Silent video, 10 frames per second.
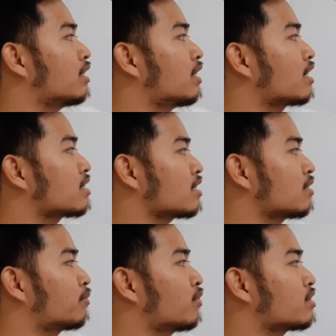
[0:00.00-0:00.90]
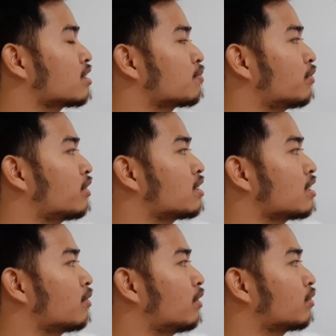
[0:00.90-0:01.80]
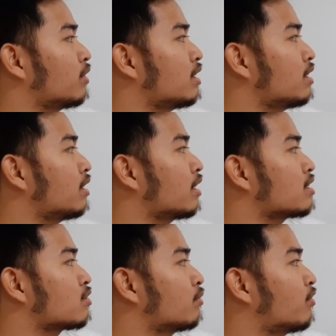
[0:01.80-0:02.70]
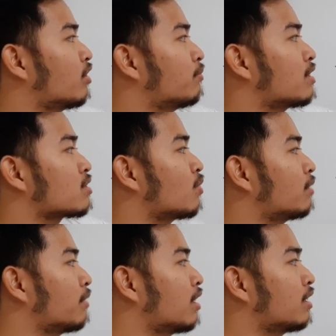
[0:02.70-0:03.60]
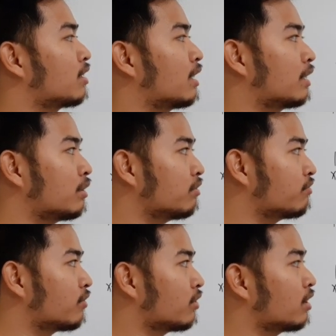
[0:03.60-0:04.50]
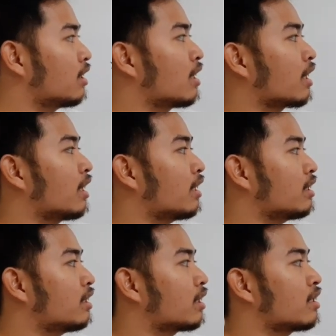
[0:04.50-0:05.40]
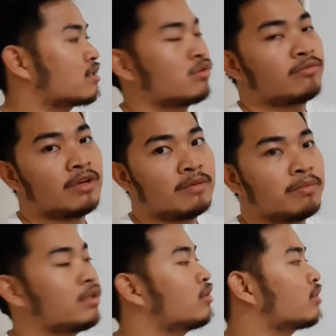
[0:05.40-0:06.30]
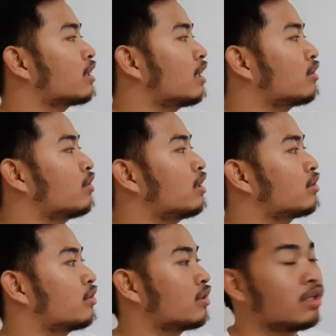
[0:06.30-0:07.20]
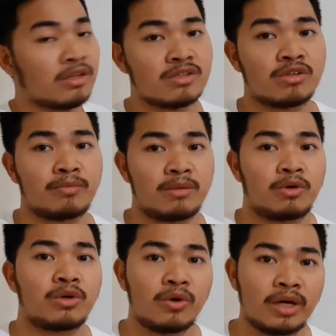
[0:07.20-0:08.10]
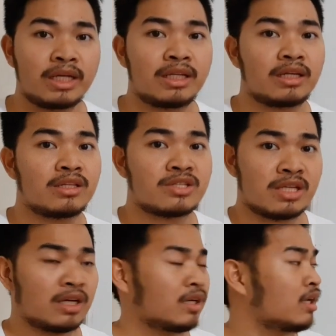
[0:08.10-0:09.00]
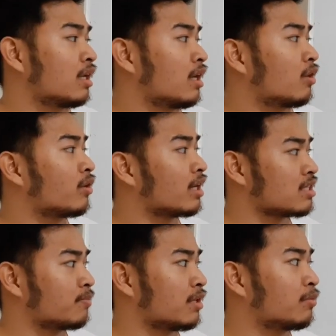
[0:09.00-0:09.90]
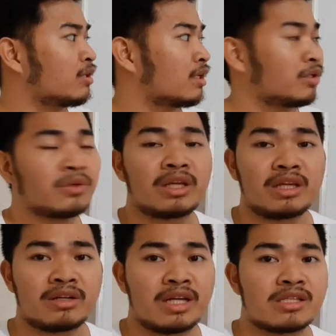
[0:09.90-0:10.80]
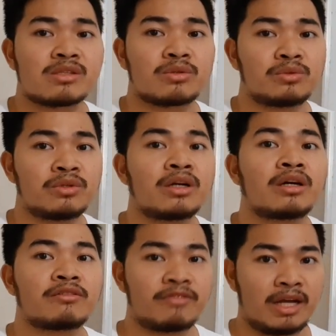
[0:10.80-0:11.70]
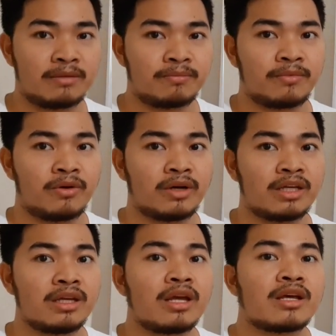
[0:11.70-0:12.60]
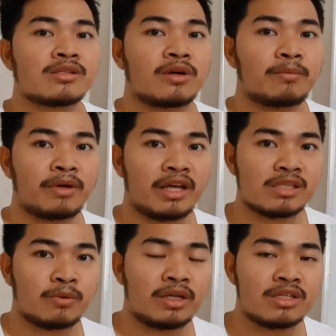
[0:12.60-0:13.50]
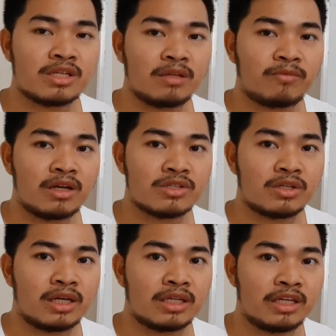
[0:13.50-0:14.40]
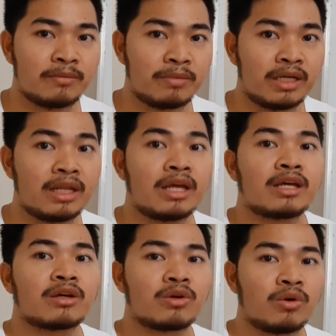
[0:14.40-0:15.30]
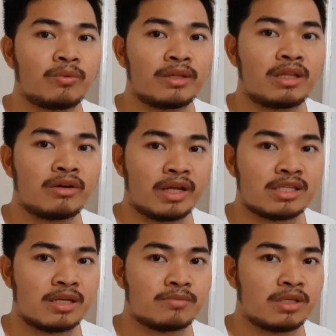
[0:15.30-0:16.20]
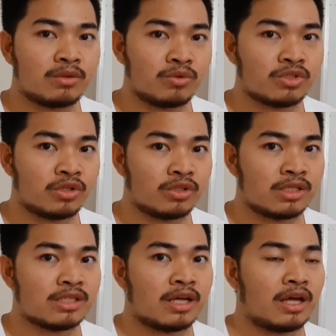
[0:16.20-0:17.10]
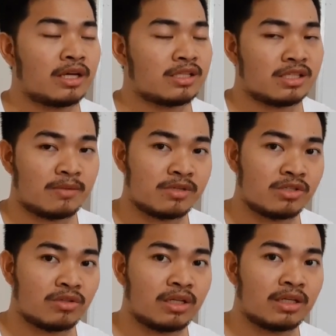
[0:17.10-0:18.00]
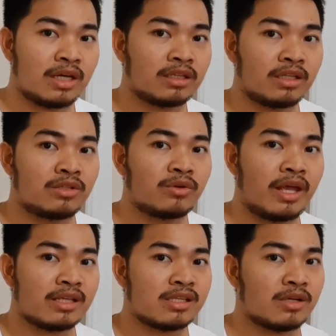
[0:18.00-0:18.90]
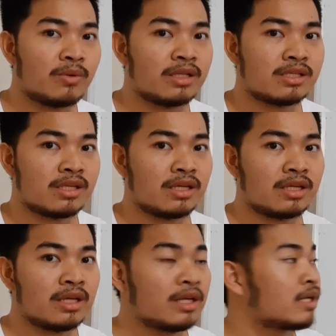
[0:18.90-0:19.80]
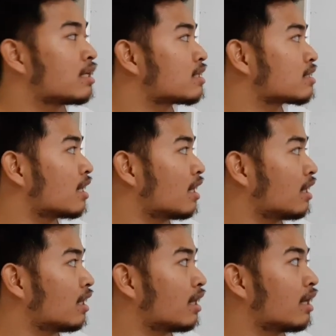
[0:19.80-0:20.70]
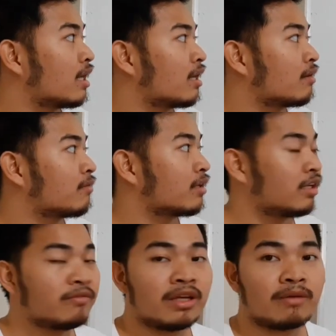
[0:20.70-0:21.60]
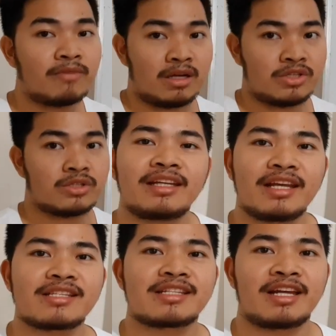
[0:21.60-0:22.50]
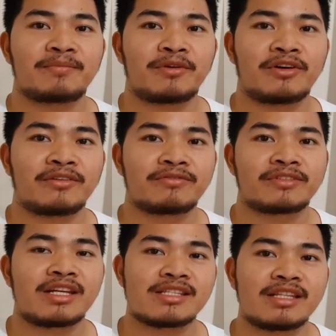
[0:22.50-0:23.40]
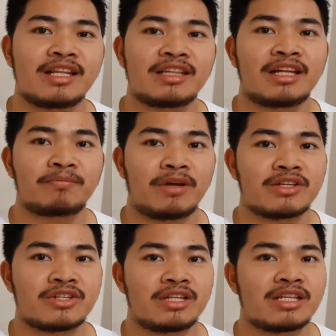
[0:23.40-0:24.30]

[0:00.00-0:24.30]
as x approaches 4 is equal to e raised to 4 plus 1. Pinalit natin yung 4, kaya e raised to 5. Pwede nyo i-calculator yung e raised to 5 or okay na rin siyang or acceptable na rin yung e raised to 5. Okay? So kapag exponential function ang given, go with direct substitution. Sa, uh, sa substitute lang natin yung x equals c sa given na function. Next type of transcendental function